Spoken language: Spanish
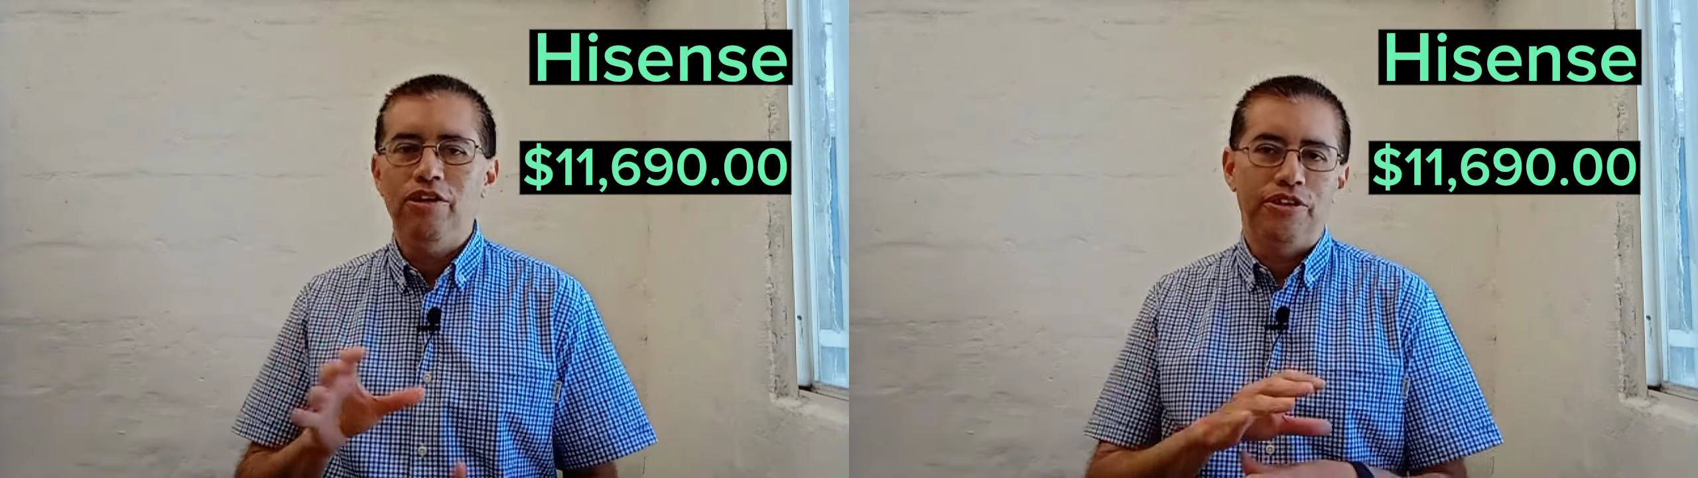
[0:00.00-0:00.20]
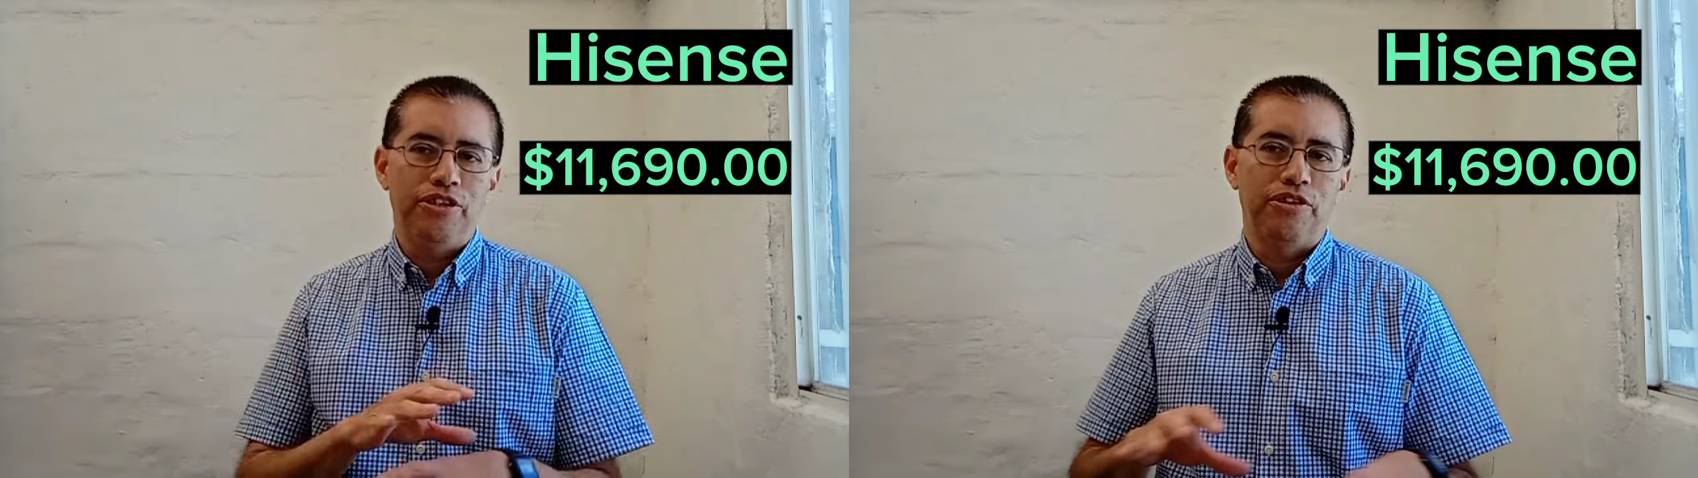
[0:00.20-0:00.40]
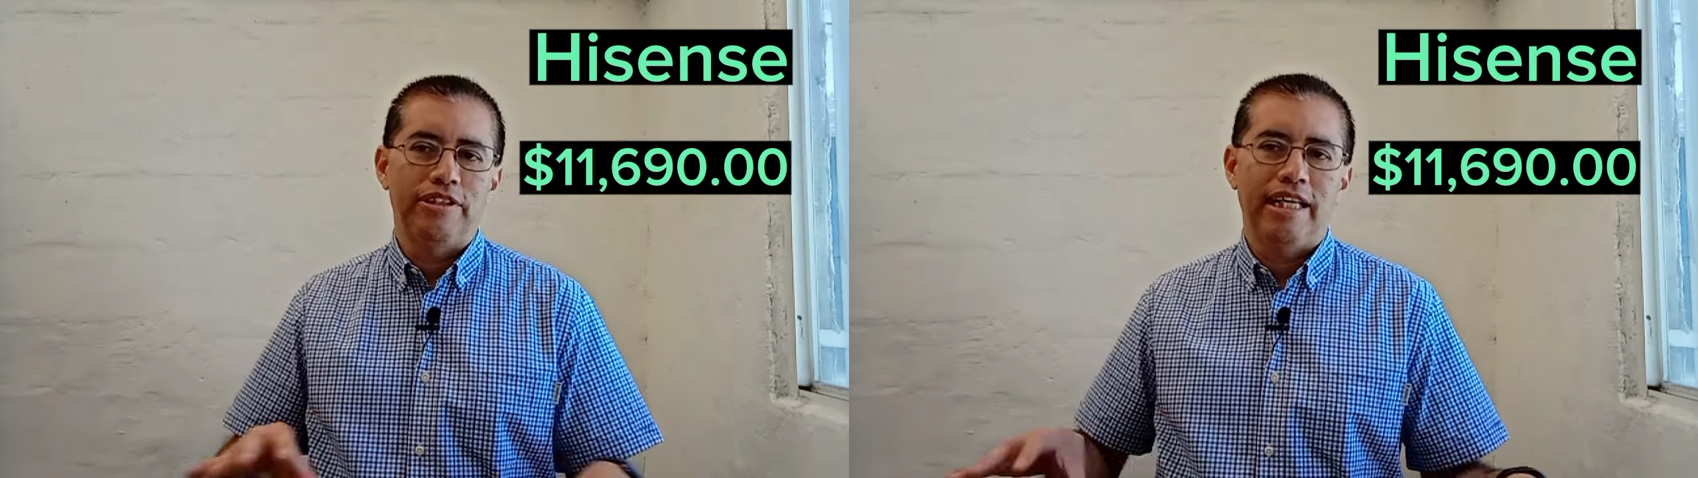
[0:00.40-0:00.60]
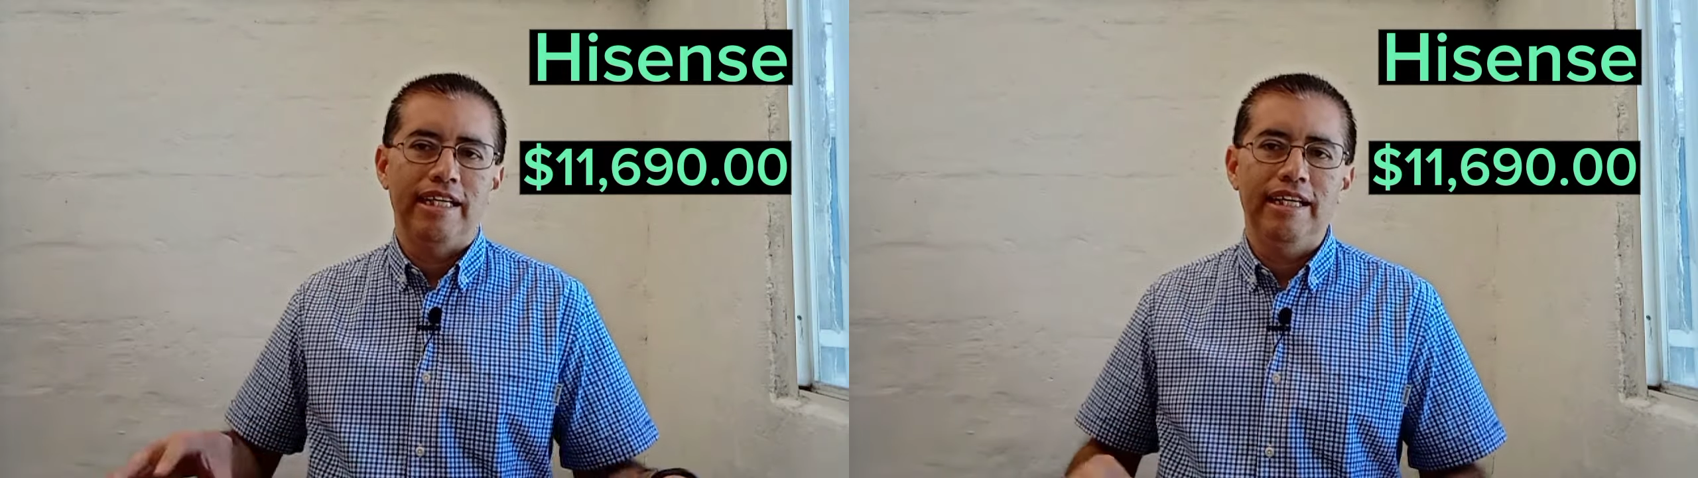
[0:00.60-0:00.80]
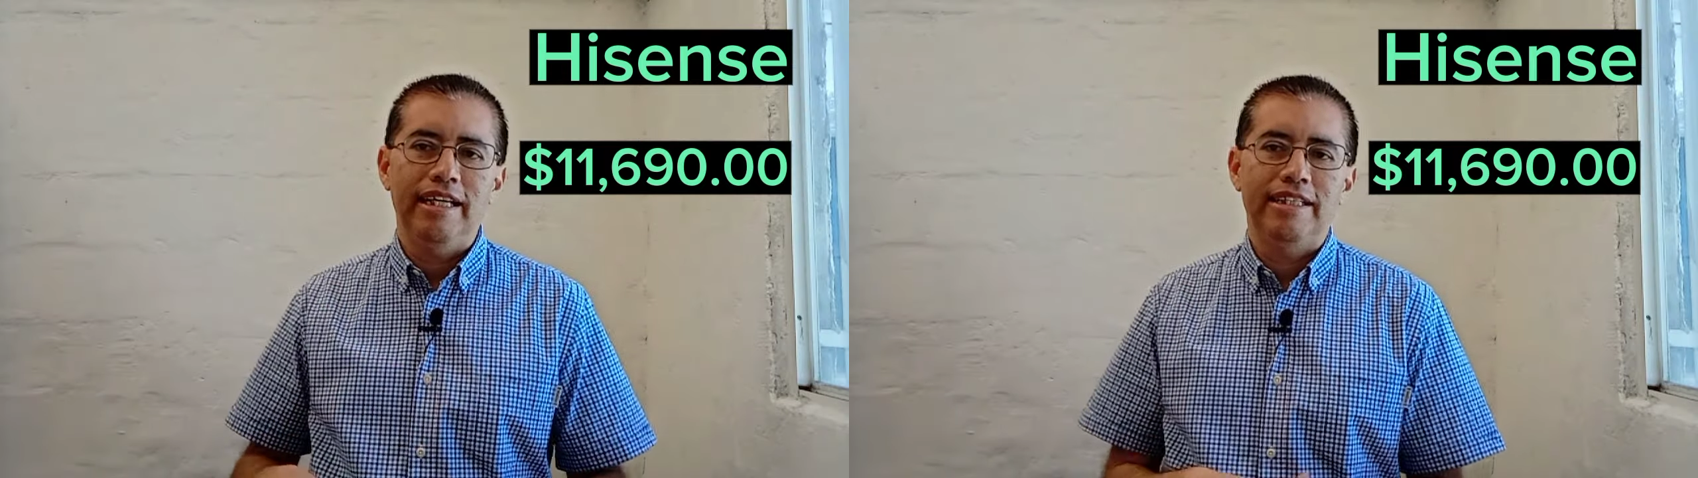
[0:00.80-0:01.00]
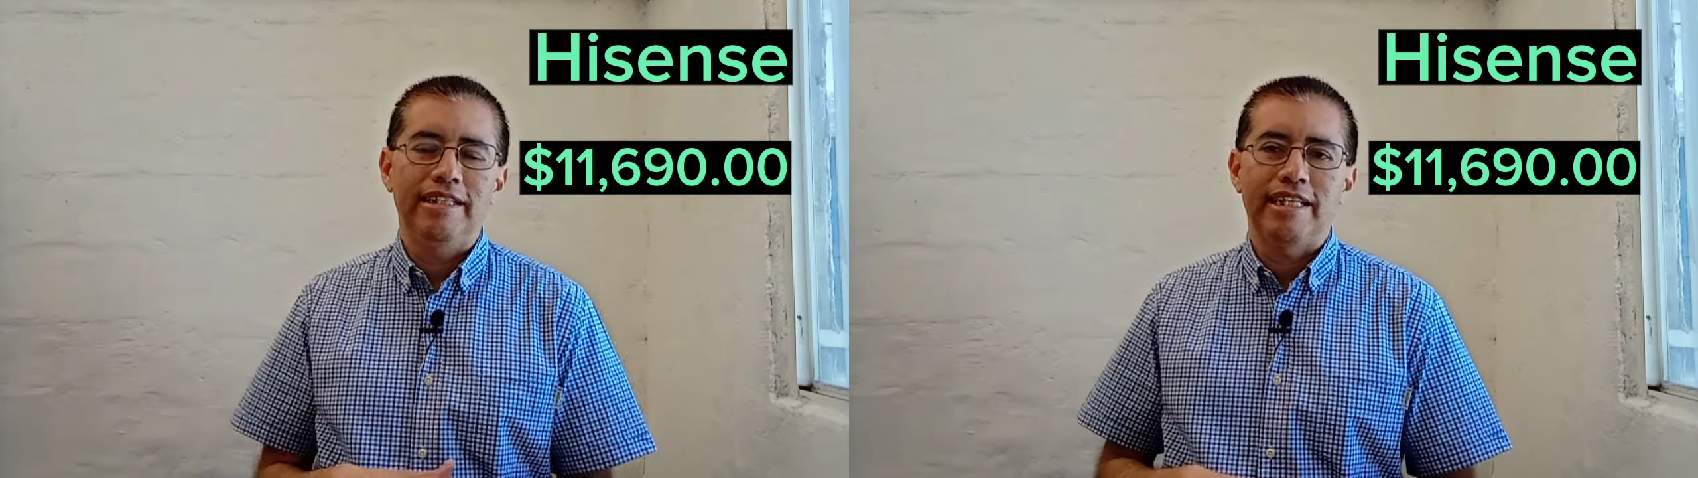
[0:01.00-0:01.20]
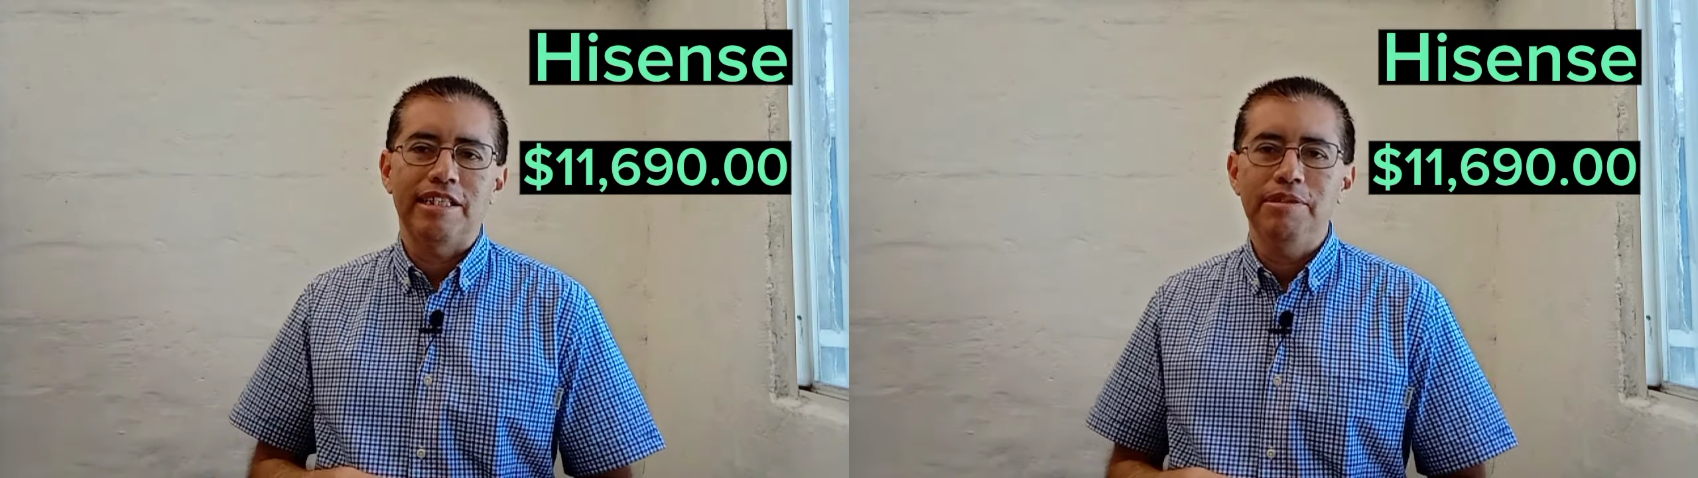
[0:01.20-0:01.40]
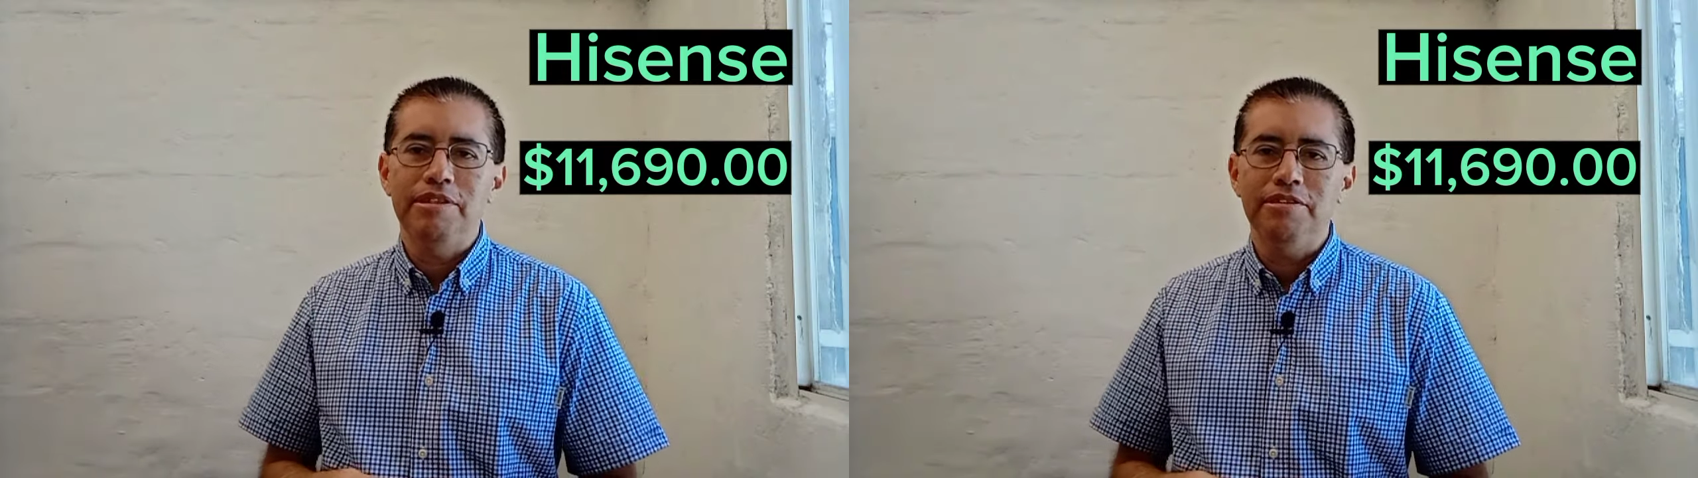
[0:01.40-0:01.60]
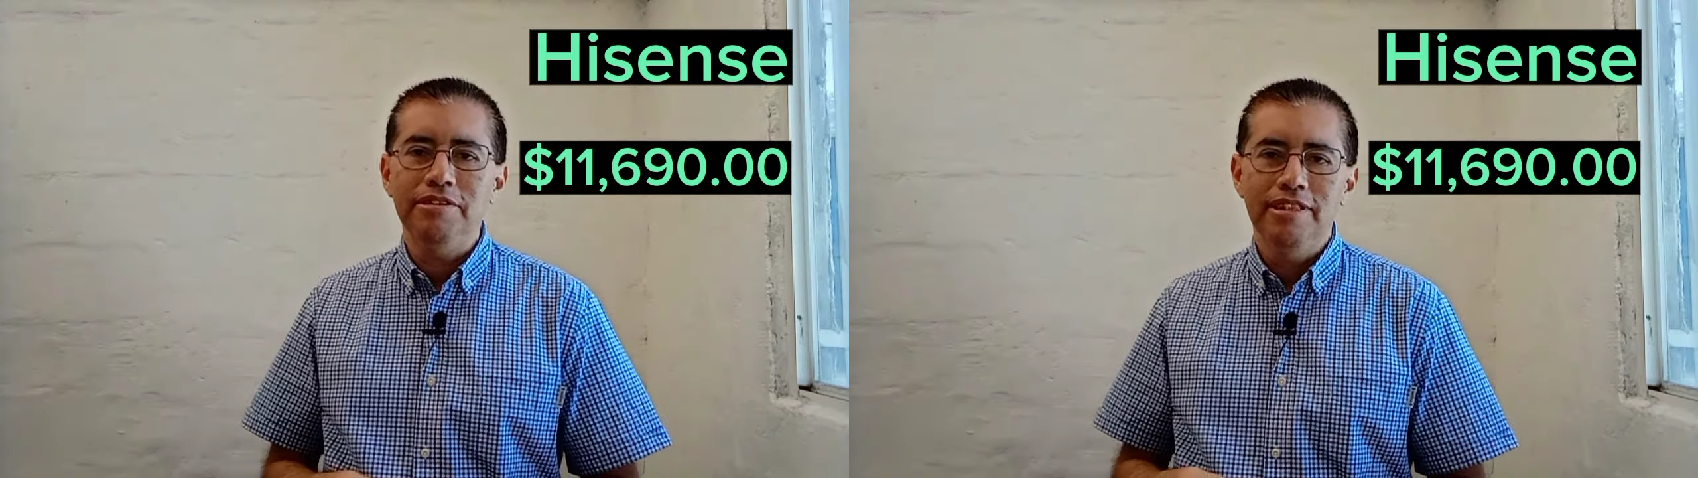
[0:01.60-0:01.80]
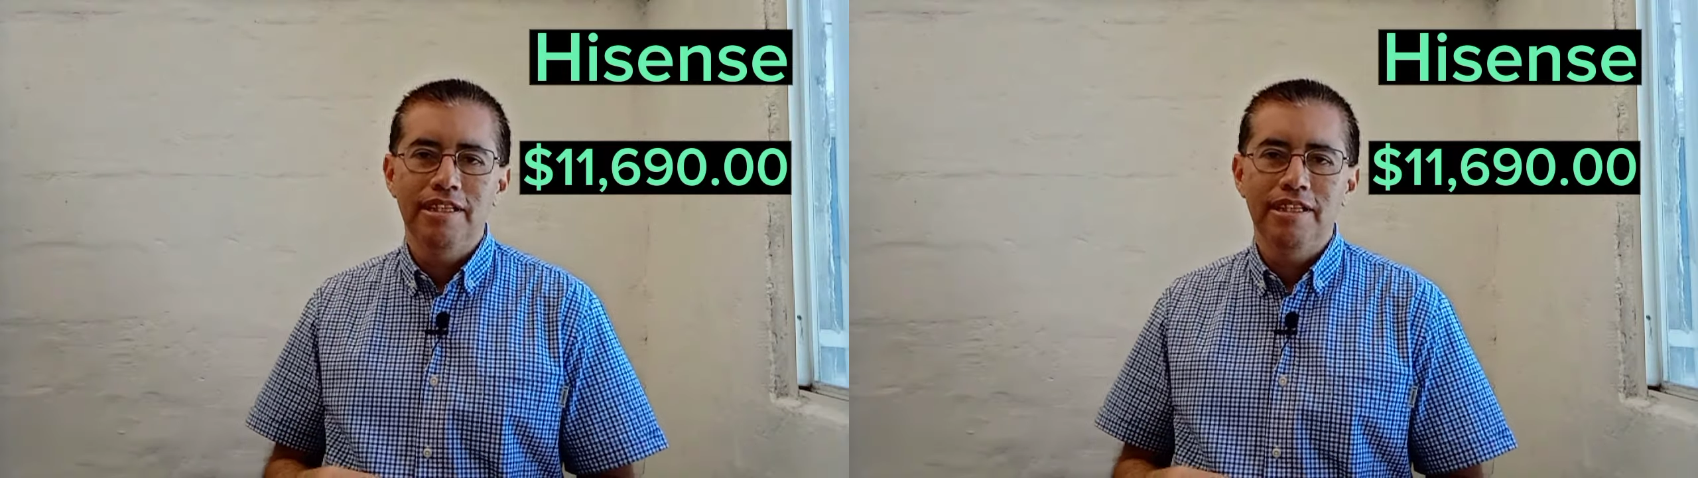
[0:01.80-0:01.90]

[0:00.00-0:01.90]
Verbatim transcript: horizontal el eje de transmisión.